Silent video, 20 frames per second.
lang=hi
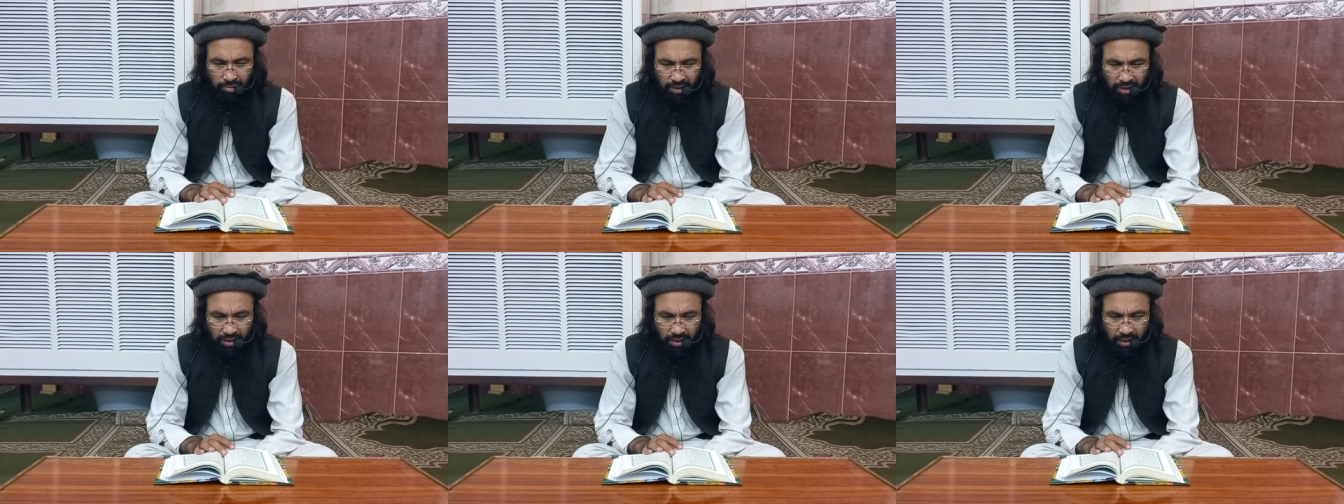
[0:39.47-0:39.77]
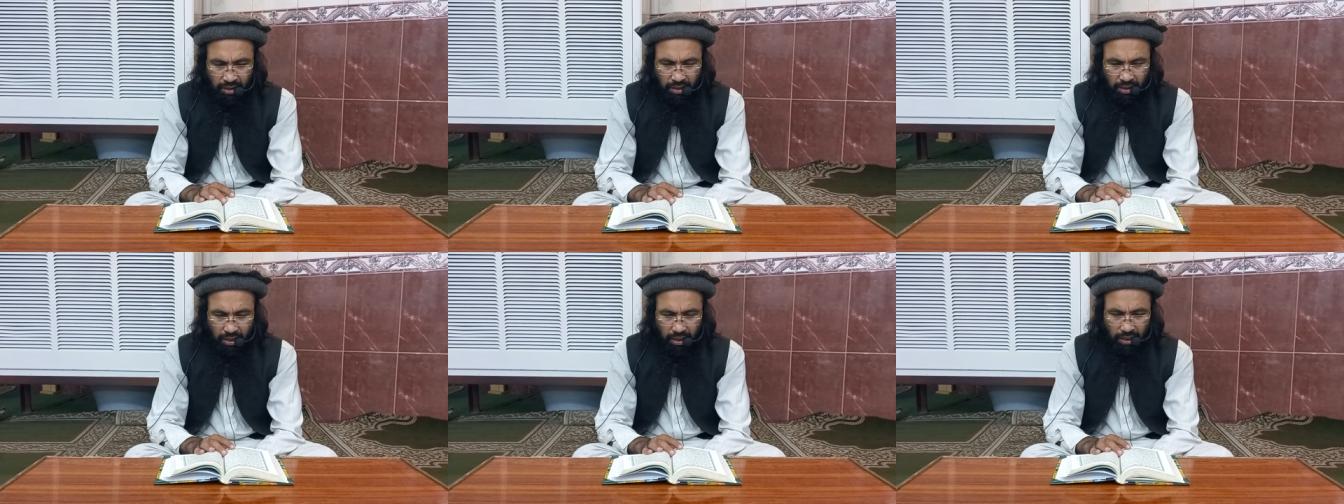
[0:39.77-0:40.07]

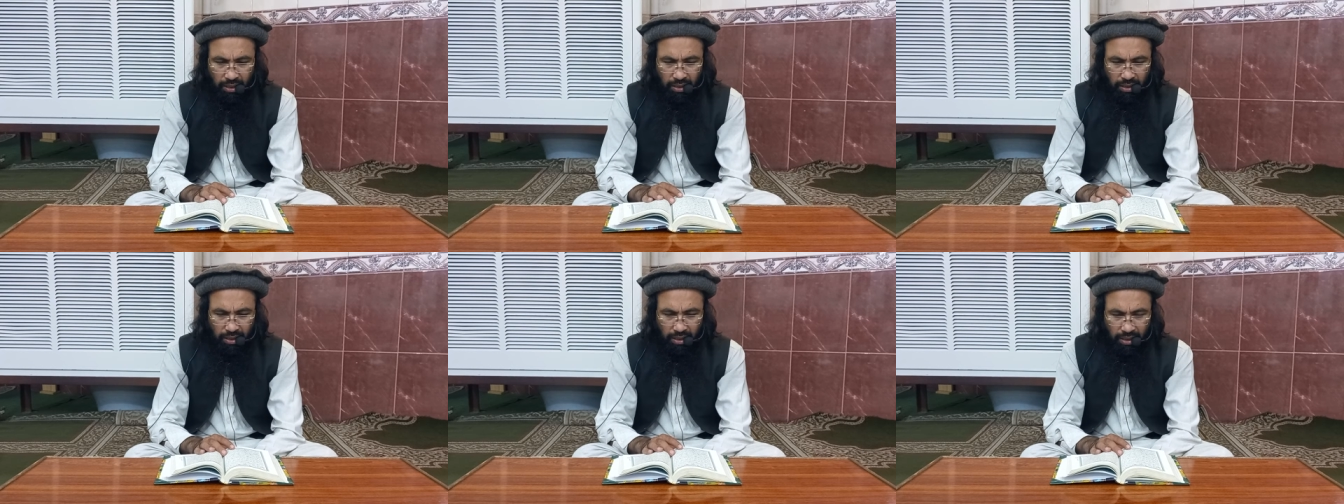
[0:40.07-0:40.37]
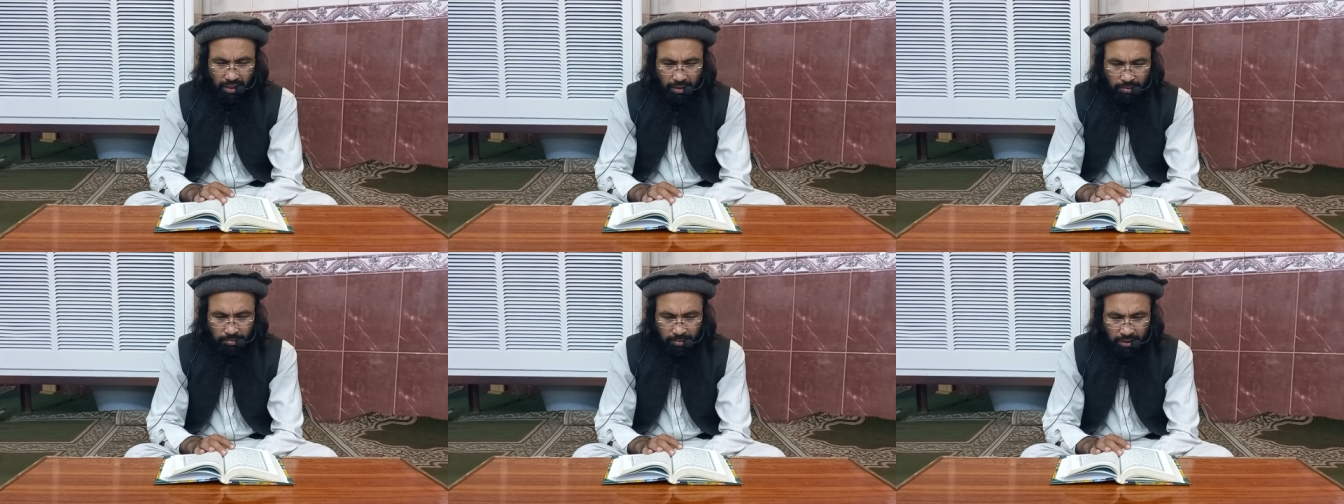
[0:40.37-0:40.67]
दिन
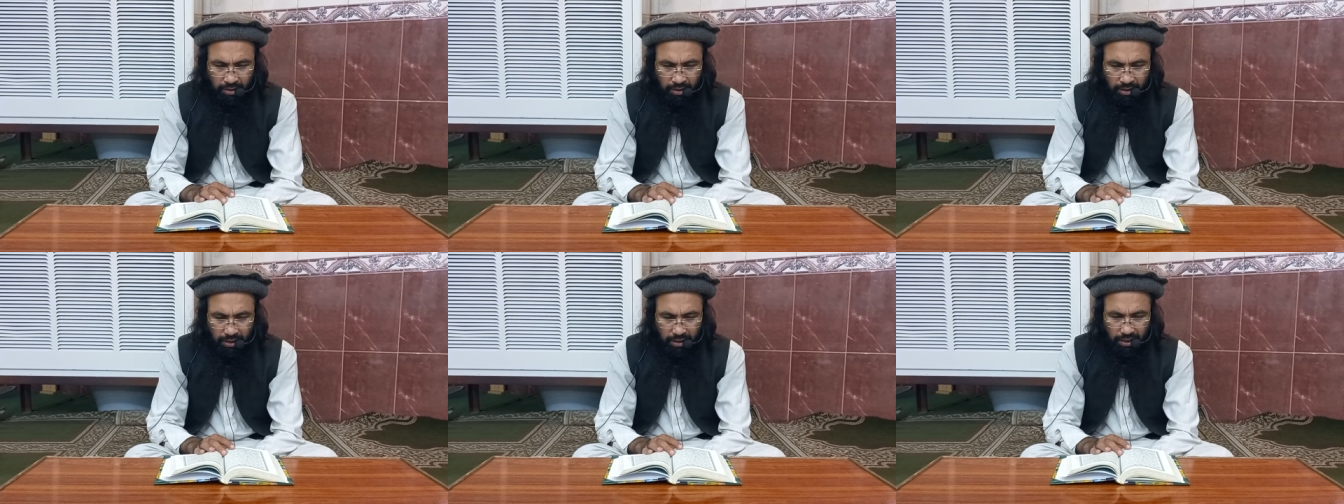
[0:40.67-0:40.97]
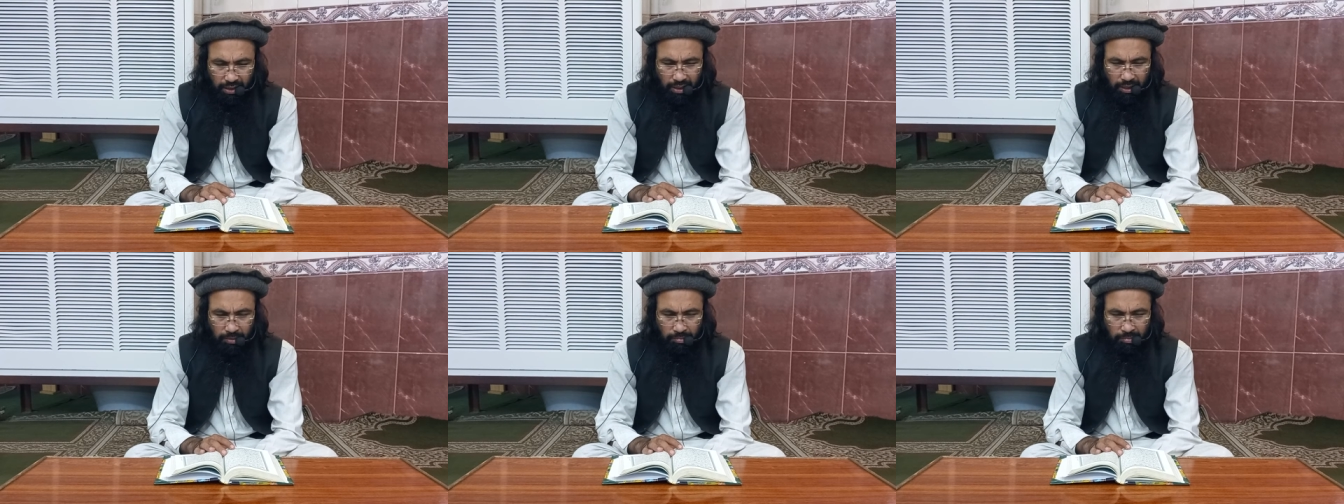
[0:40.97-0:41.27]
अलक़यामती
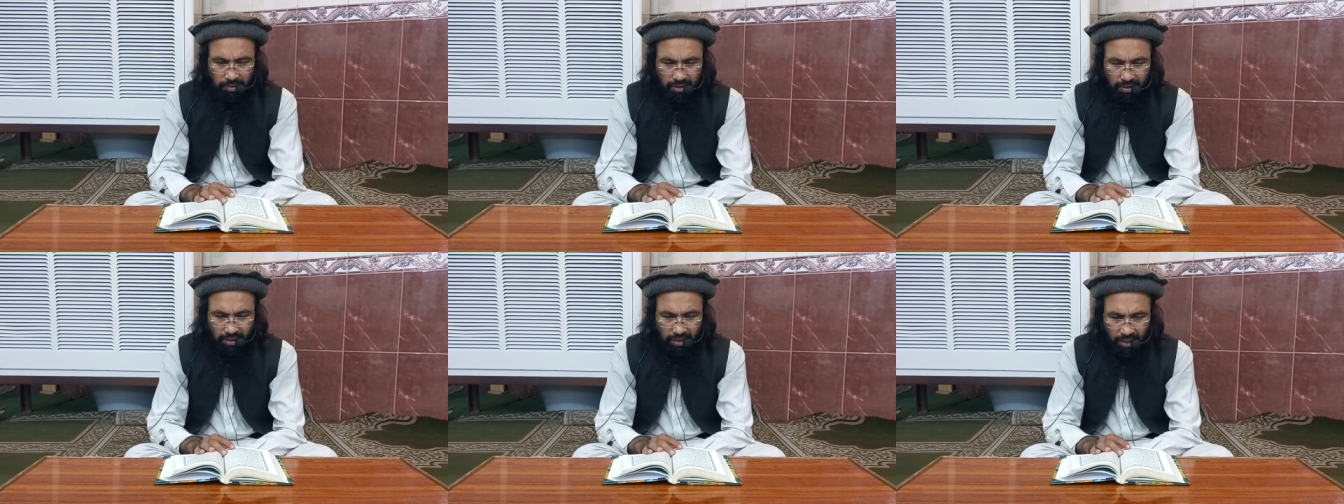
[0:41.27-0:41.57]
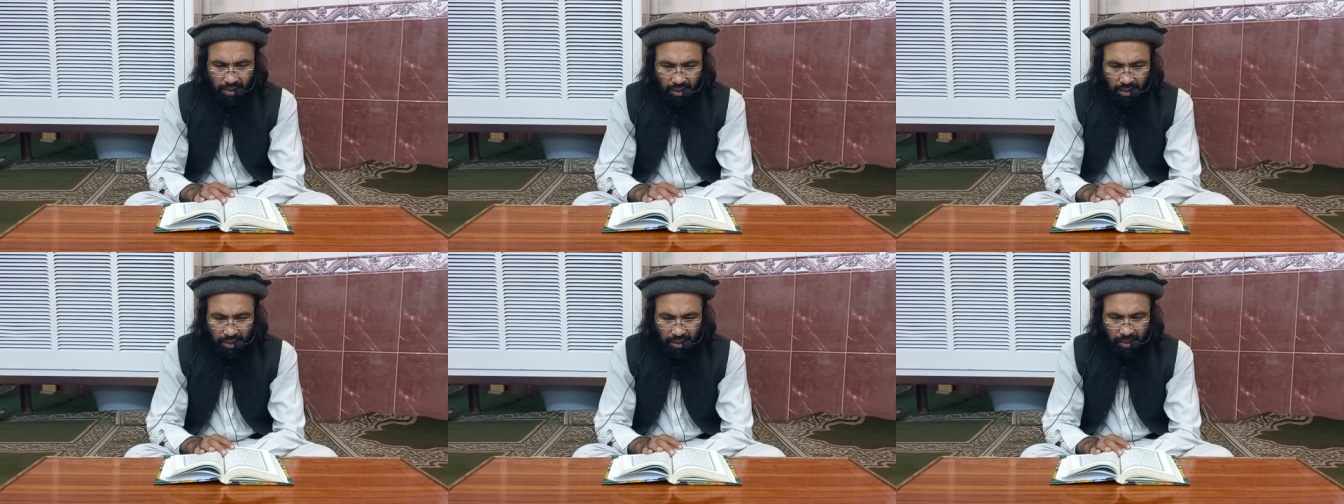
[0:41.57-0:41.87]
क़यामत
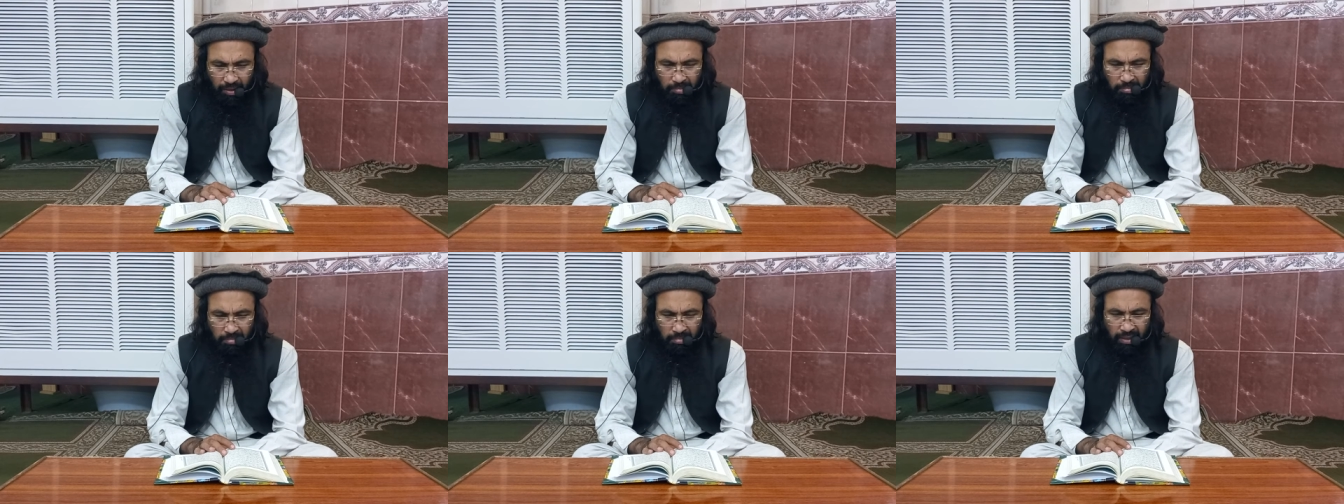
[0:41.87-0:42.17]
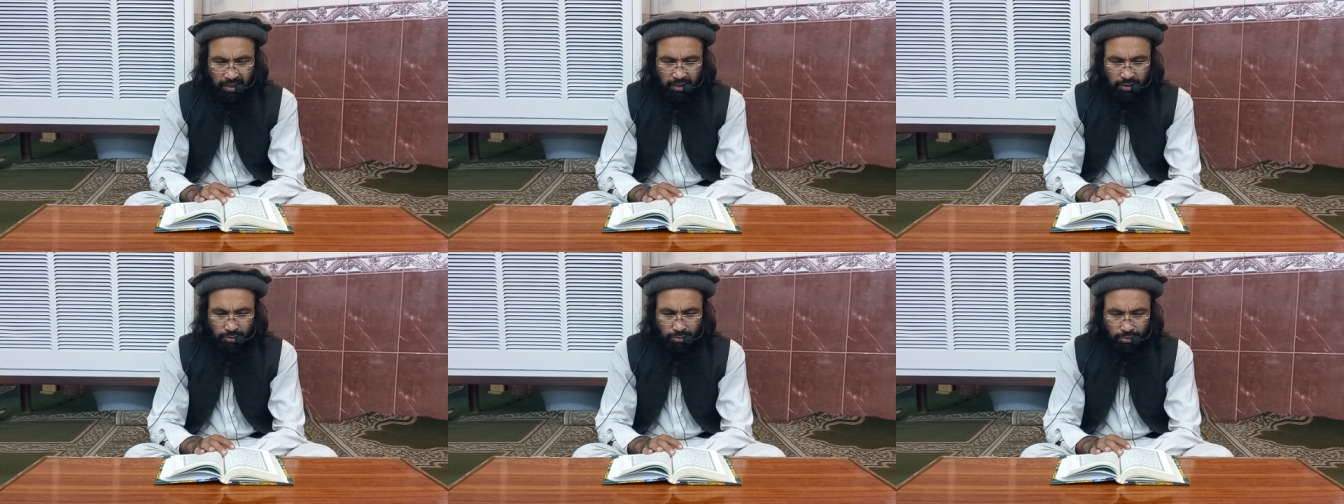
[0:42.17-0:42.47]

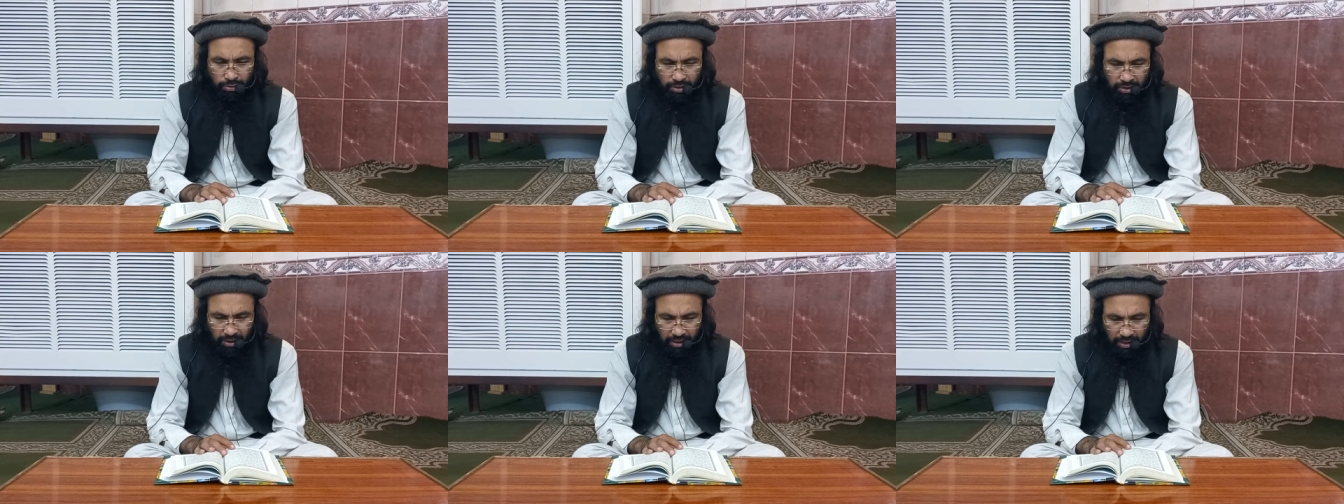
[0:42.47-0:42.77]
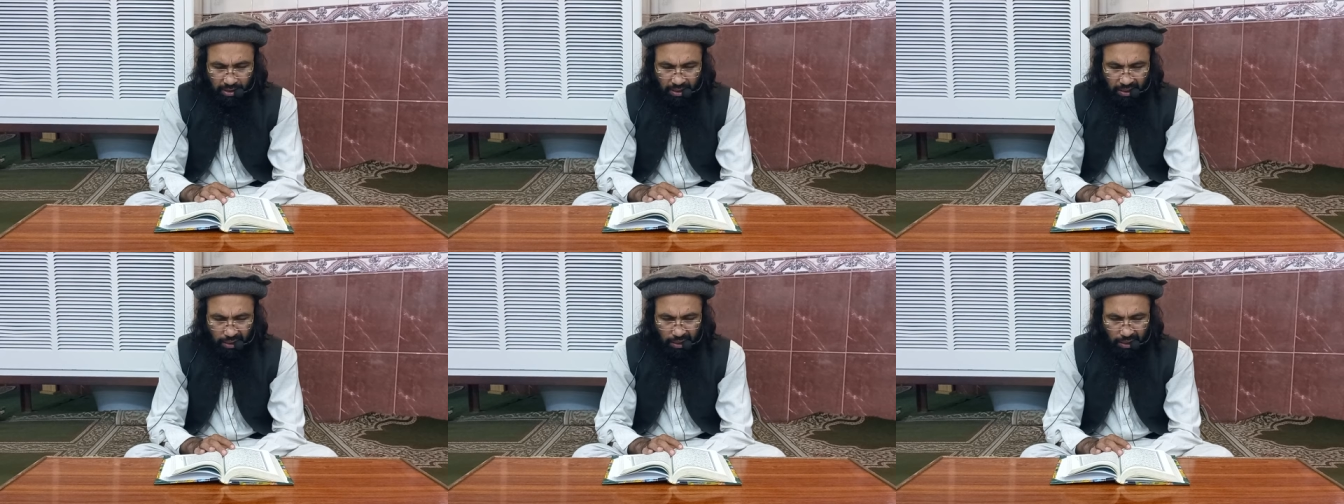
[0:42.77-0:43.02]
मन उसे